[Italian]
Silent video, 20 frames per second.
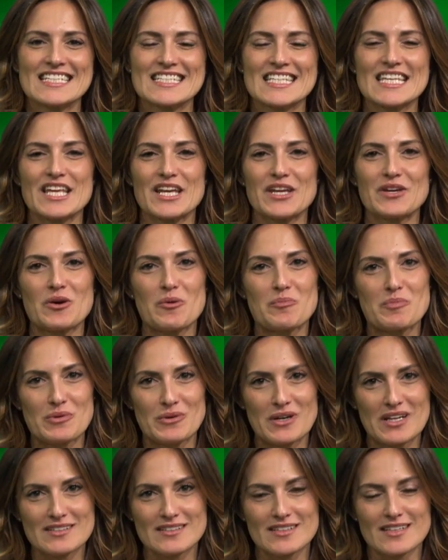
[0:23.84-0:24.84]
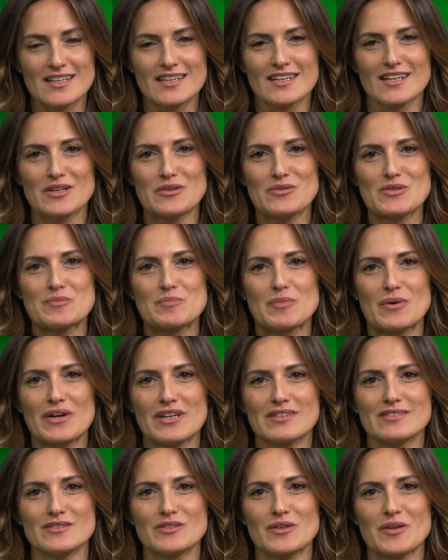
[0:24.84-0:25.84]
Sì, ricopro la delega allo
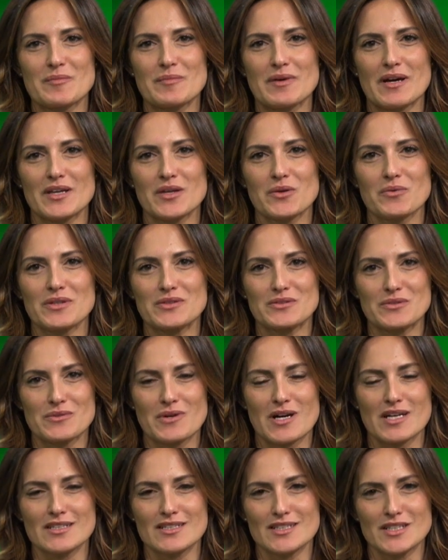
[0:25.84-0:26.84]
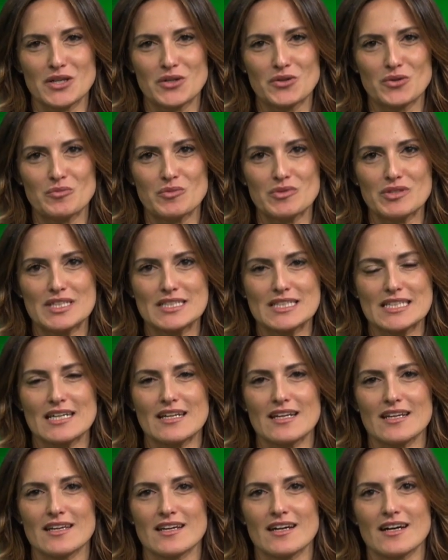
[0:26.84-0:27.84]
sport da ormai quattro anni nel comune di
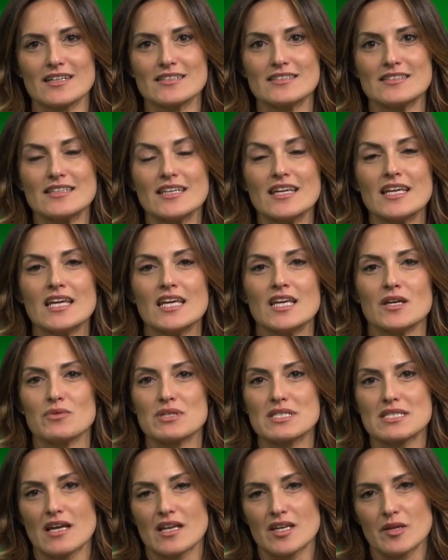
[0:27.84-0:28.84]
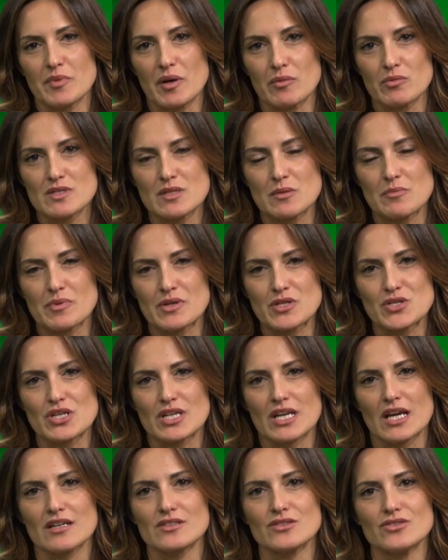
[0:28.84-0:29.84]
Gallarate. In questi anni abbiamo sempre
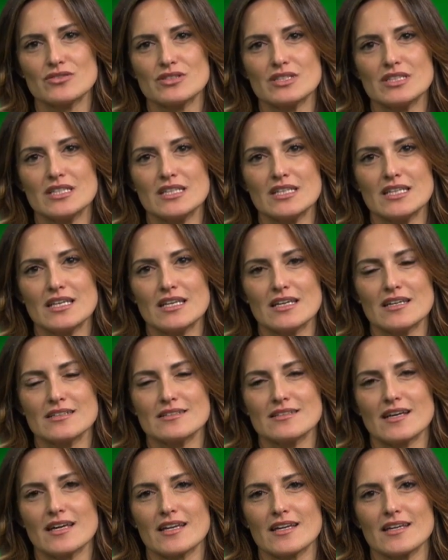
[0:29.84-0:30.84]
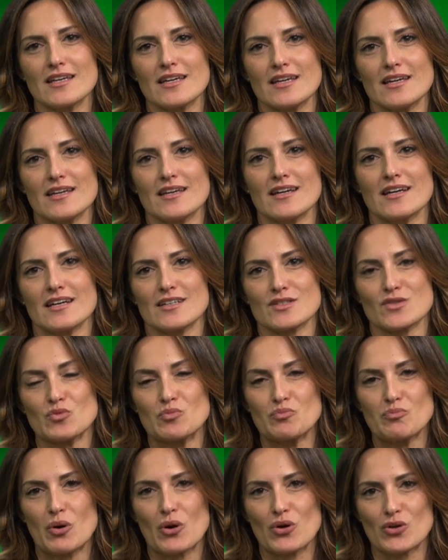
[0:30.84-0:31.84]
cercato di andare a
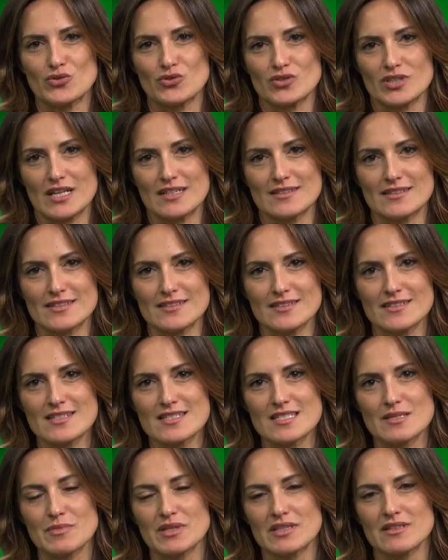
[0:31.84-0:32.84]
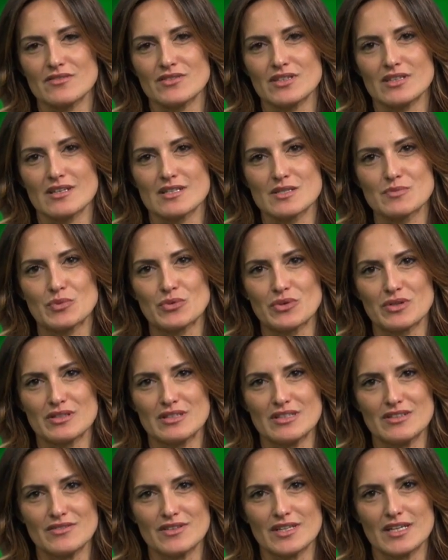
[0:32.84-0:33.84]
supporto delle tantissime attività
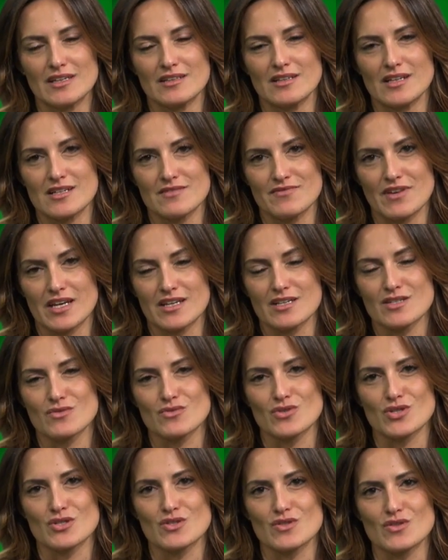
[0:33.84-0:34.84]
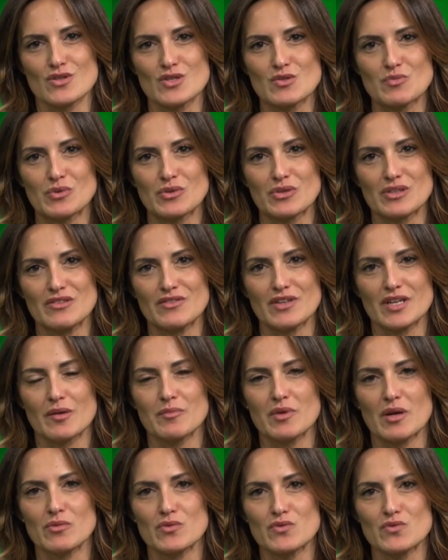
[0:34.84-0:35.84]
sportive e delle varie associazioni sportive che
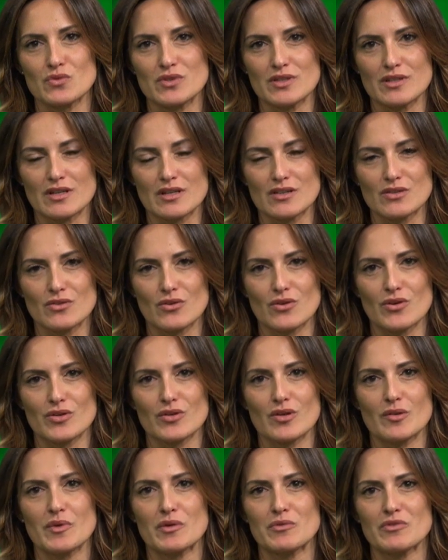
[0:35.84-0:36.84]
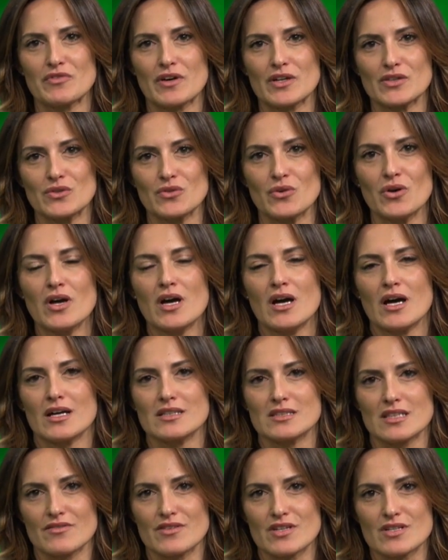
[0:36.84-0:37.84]
abbiamo sul territorio. L'abbiamo fatto
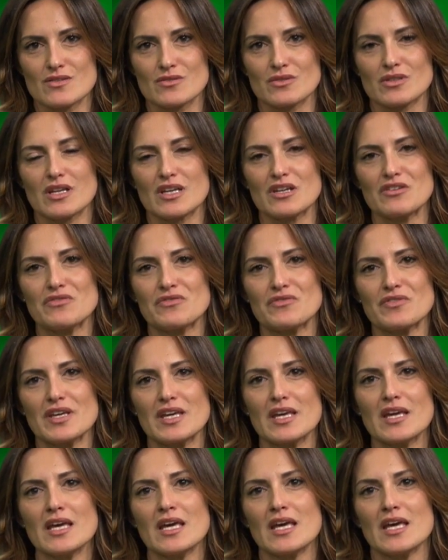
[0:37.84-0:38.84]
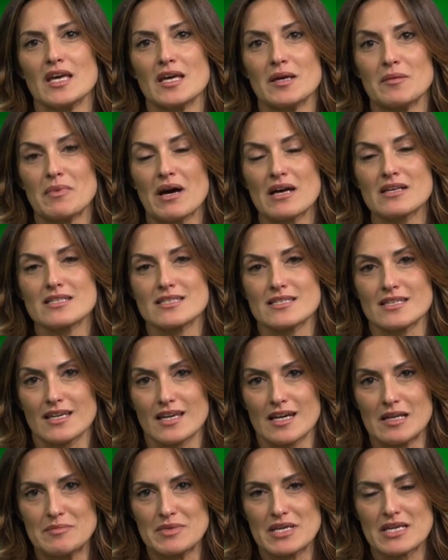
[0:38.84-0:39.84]
attraverso tariffe eh, basse,
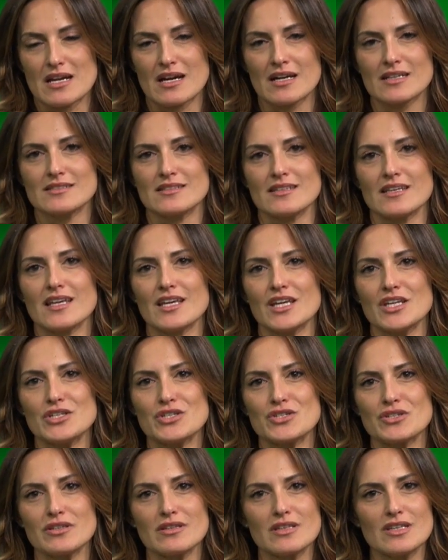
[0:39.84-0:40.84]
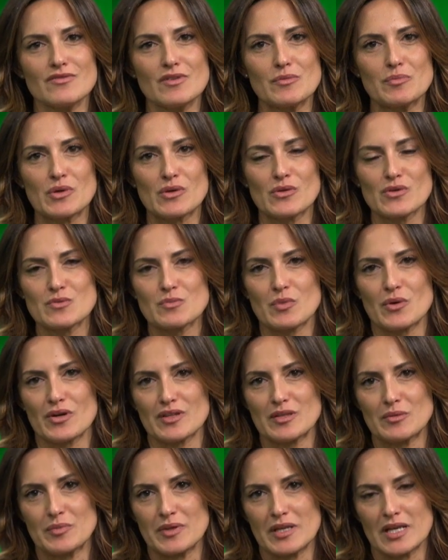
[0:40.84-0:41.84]
calmierate e incentivi per lo
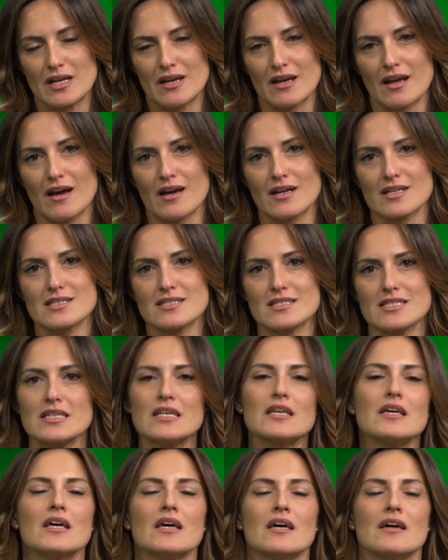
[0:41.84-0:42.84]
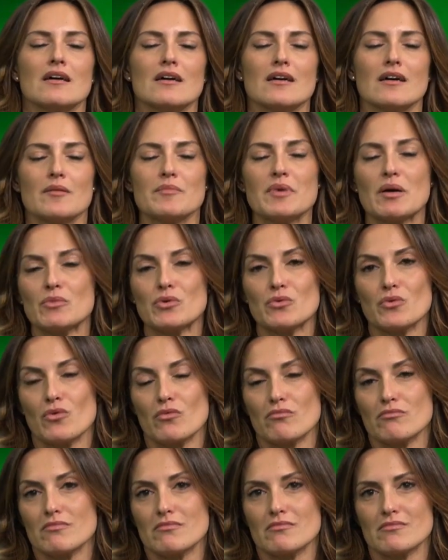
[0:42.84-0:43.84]
sport per i ragazzi. Eh,
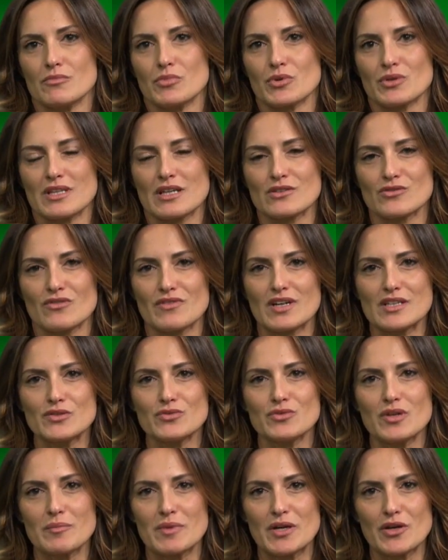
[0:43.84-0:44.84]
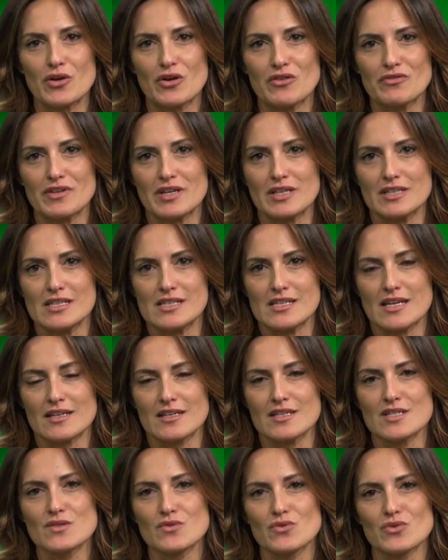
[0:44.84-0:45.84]
abbiamo portato avanti una manovra negli
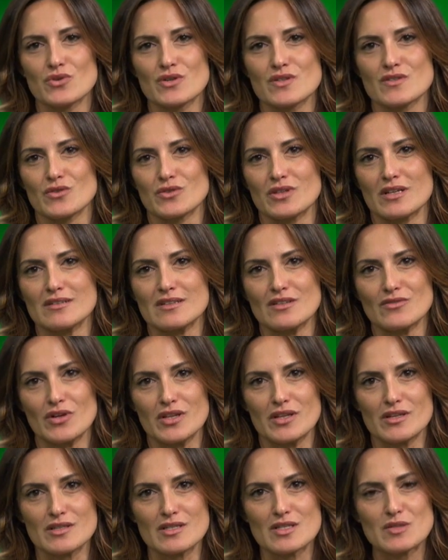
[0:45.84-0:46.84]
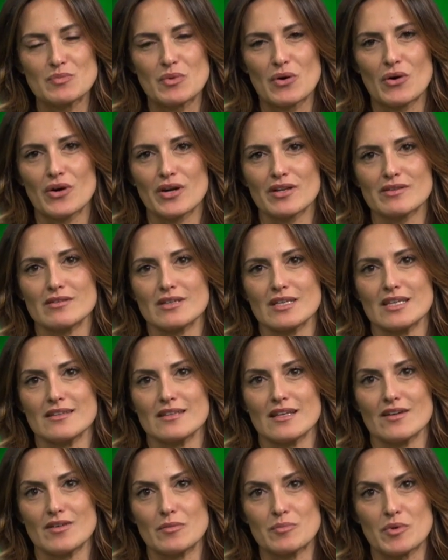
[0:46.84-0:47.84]
anni scorsi, 80 voglia di sport, che
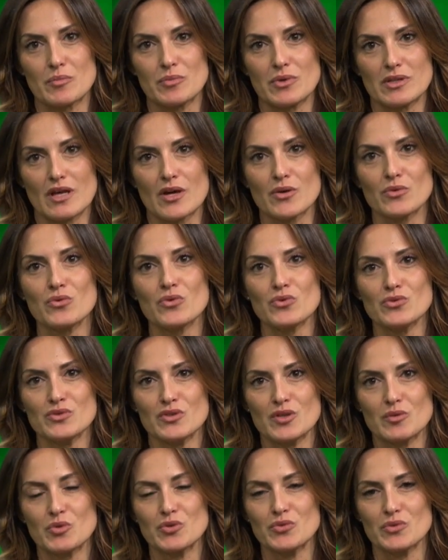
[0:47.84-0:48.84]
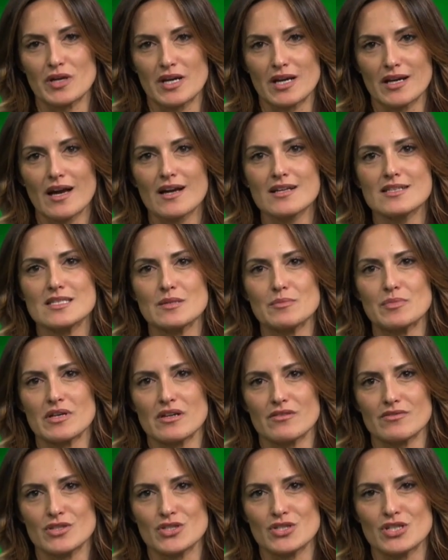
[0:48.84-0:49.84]
andava proprio a dare un contributo ai ragazzi
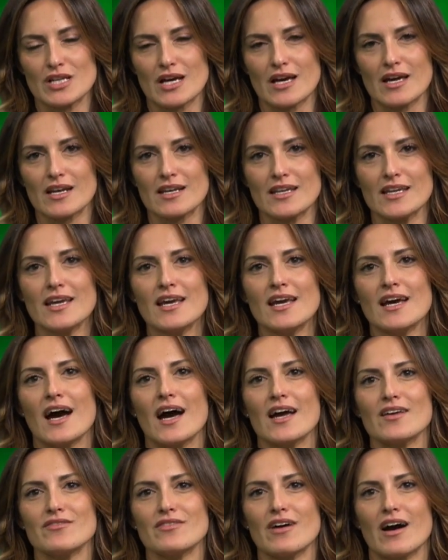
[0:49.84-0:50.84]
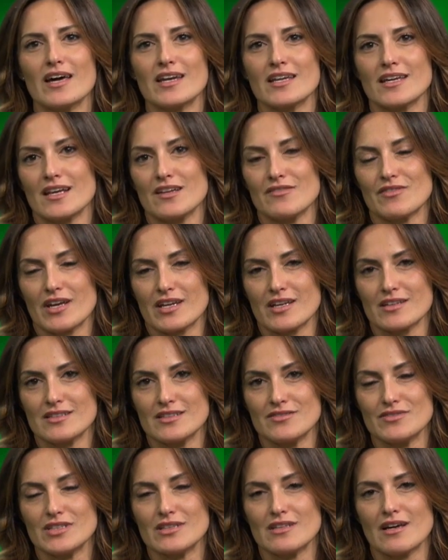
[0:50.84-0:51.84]
per avvicinarli vari, alle varie
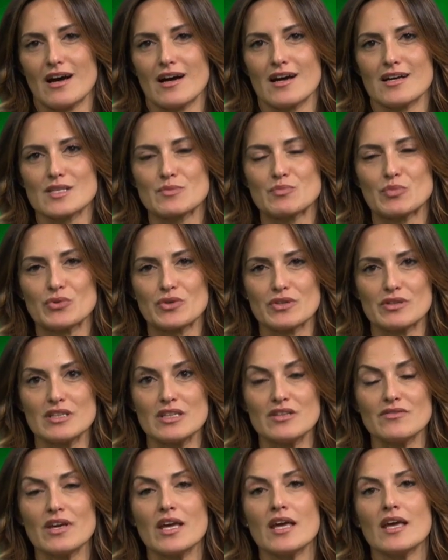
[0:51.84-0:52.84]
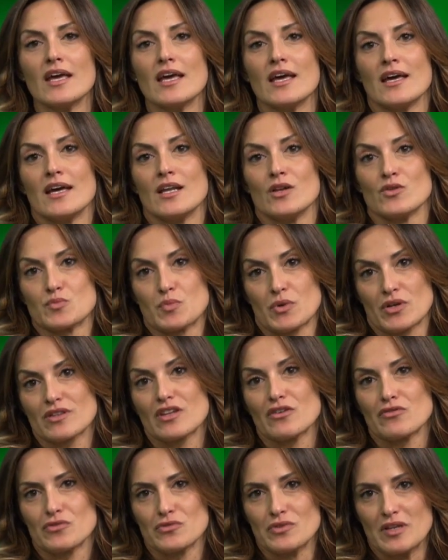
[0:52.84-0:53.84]
attività sportive. Lo
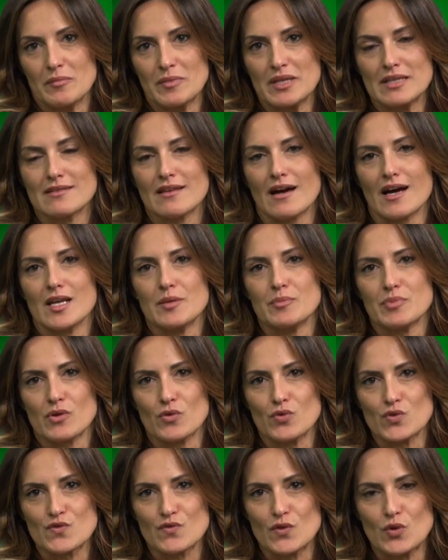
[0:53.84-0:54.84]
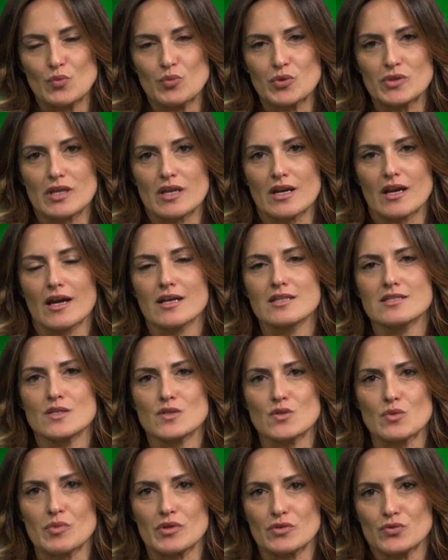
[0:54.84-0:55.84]
sport è fondamentale per lo sviluppo dei
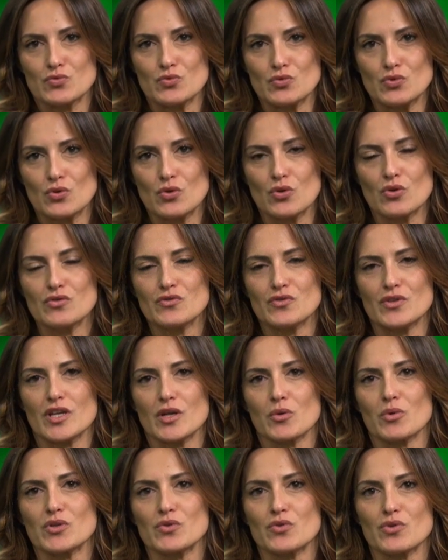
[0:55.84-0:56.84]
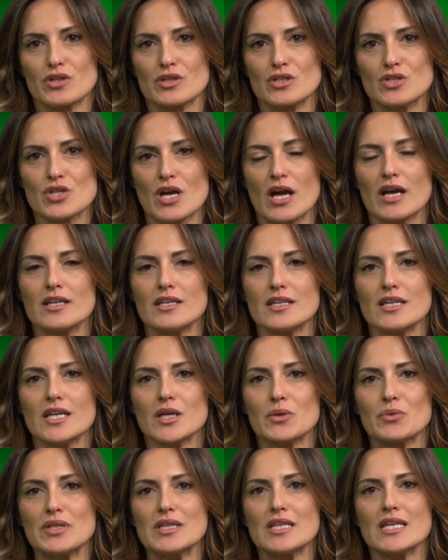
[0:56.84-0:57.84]
ragazzi, soprattutto fino ai 14 anni
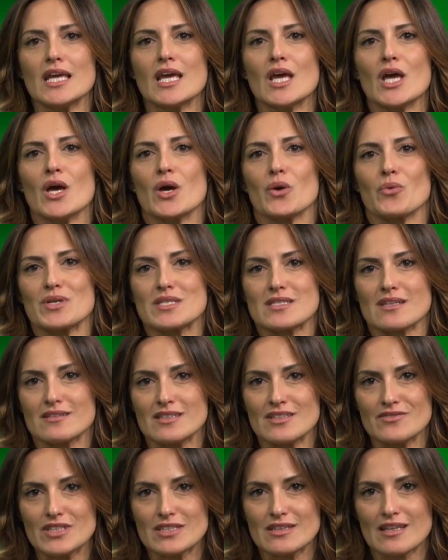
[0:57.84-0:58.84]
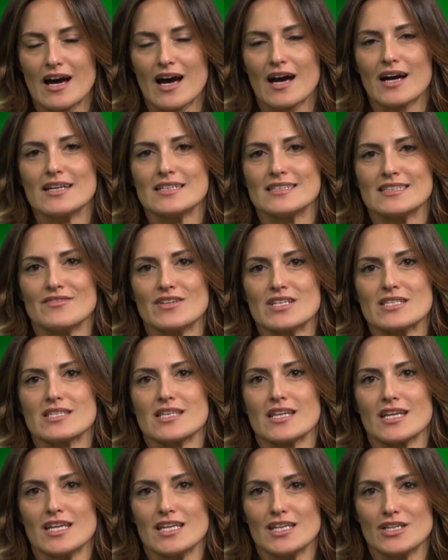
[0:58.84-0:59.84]
e quindi questa attività deve
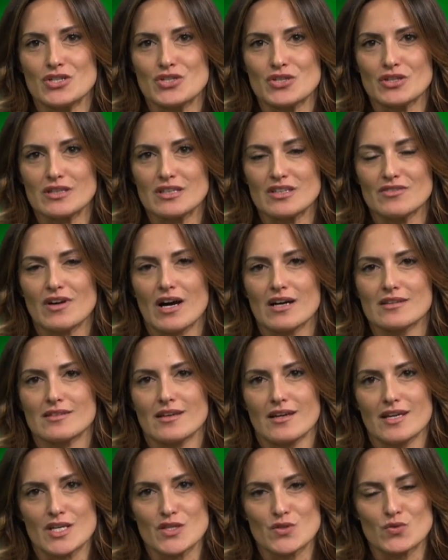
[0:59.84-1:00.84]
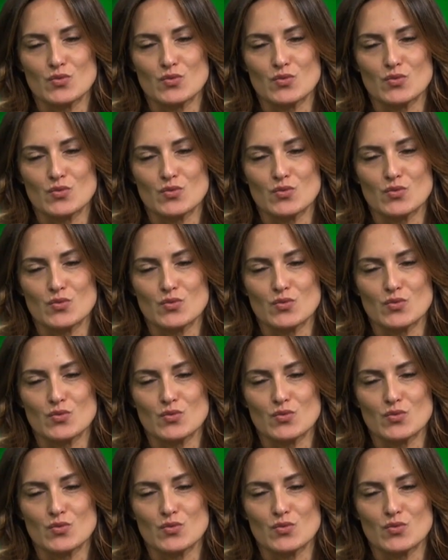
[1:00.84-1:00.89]
essere incentivata e